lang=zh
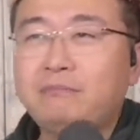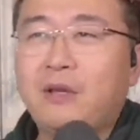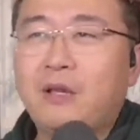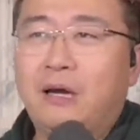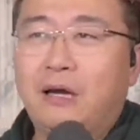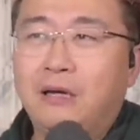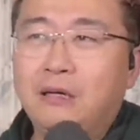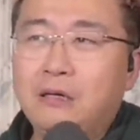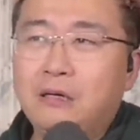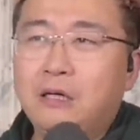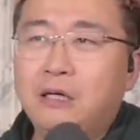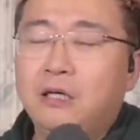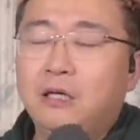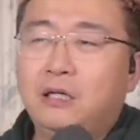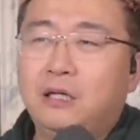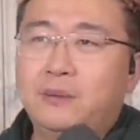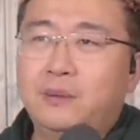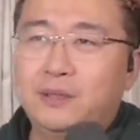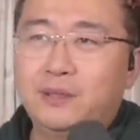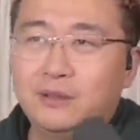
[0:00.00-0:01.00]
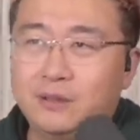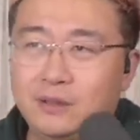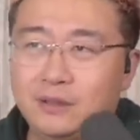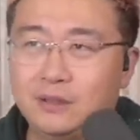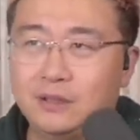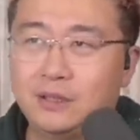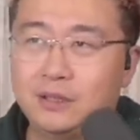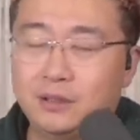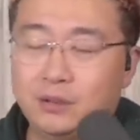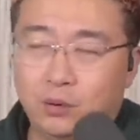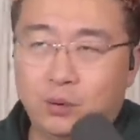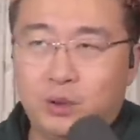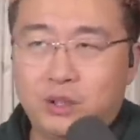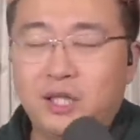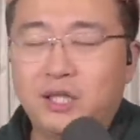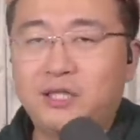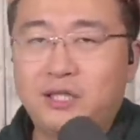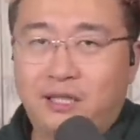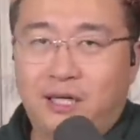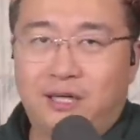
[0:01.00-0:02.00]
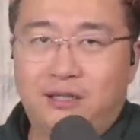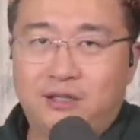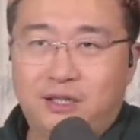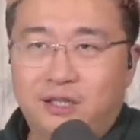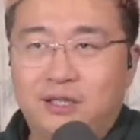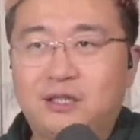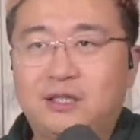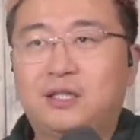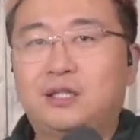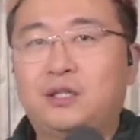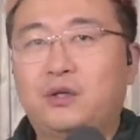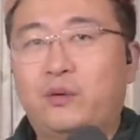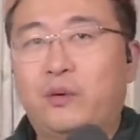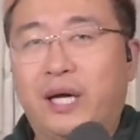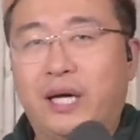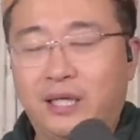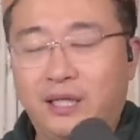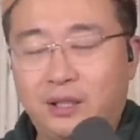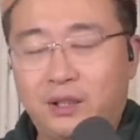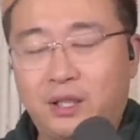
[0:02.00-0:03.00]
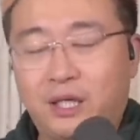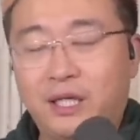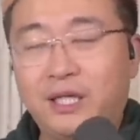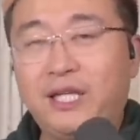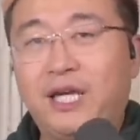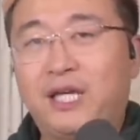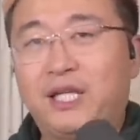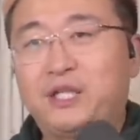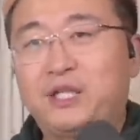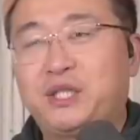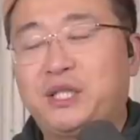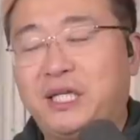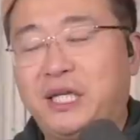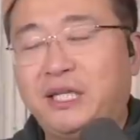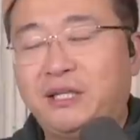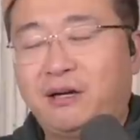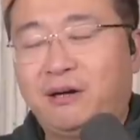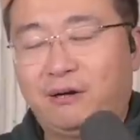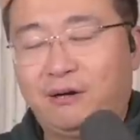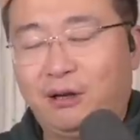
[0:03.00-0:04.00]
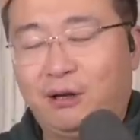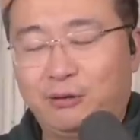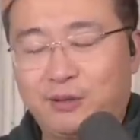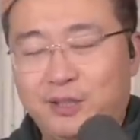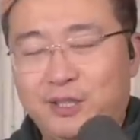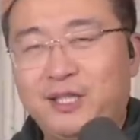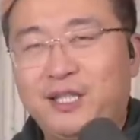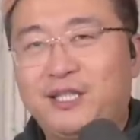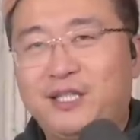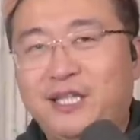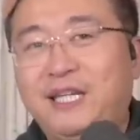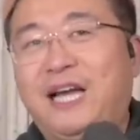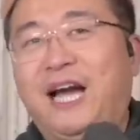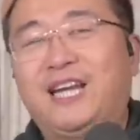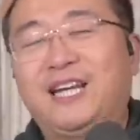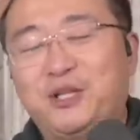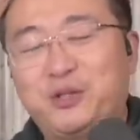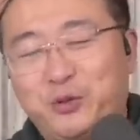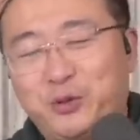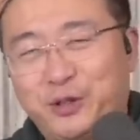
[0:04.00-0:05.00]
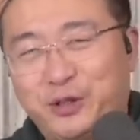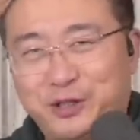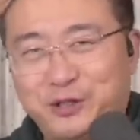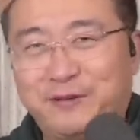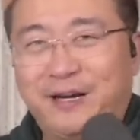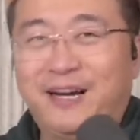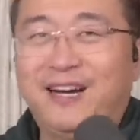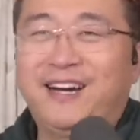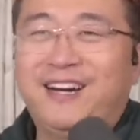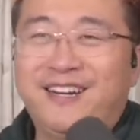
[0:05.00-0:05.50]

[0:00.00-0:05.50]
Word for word: 啊，那么呃，我相信啊，这个这个这个话可能也听到老习的心坎里去了，是吧？